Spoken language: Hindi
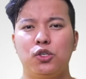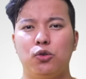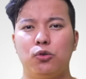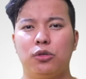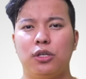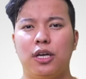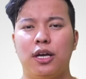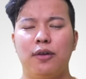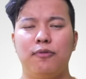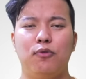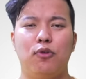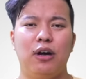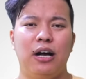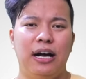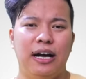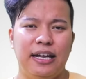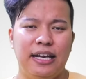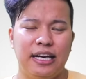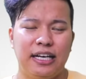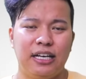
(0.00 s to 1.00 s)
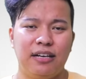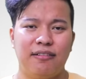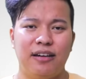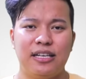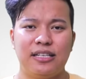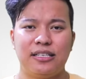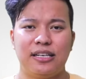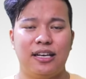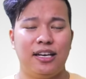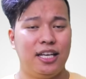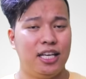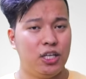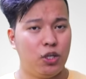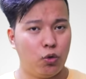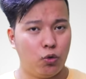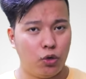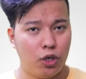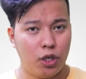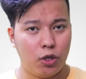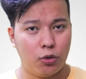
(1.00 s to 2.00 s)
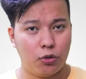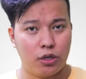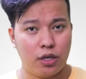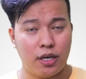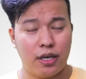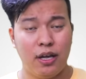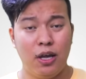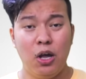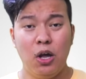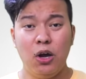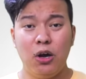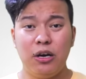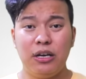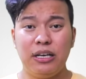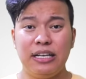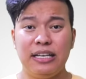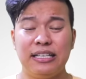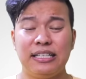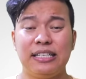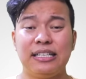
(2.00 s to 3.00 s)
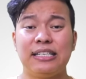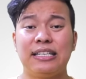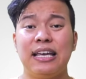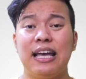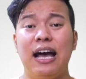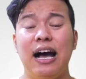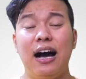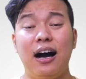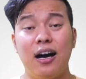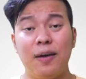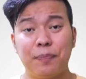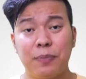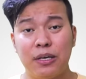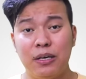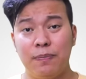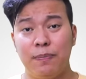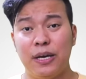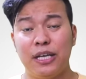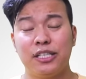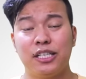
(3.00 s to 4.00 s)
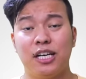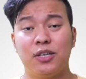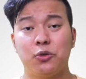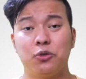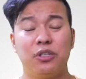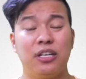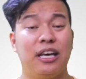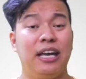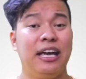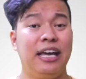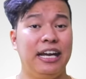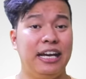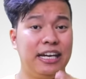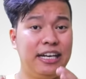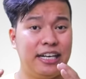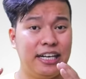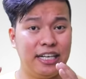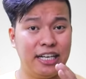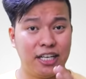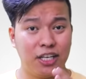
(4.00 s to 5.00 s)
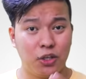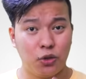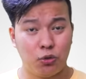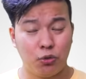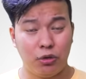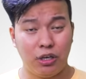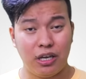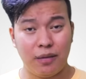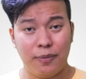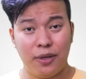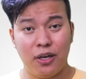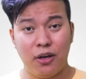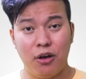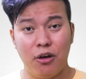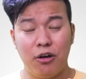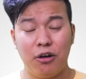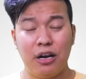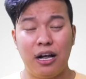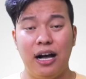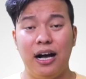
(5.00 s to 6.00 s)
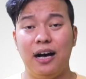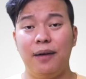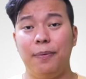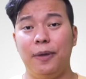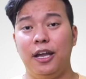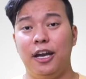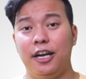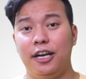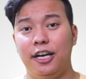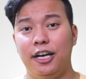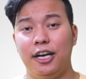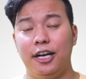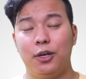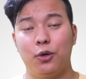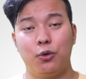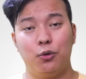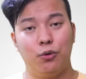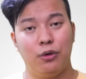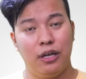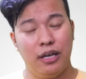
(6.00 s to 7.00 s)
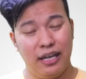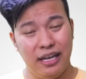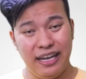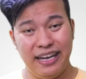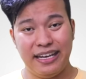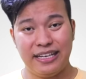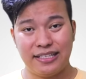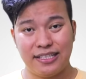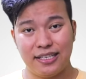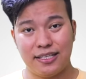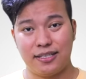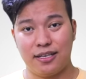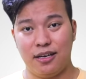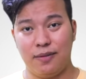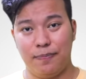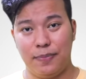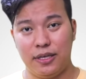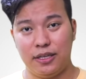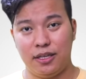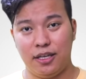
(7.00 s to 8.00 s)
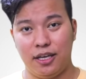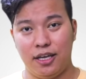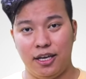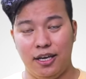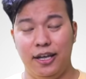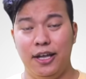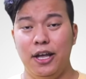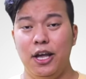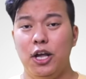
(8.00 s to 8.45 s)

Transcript: जो होता है वो हर एक डिवाइस के लिए यूनिक होता है और इसी से आपकी पहचान होती है इंटरनेट की दुनिया में और आप इंटरनेट को एक्सेस कर पाते हैं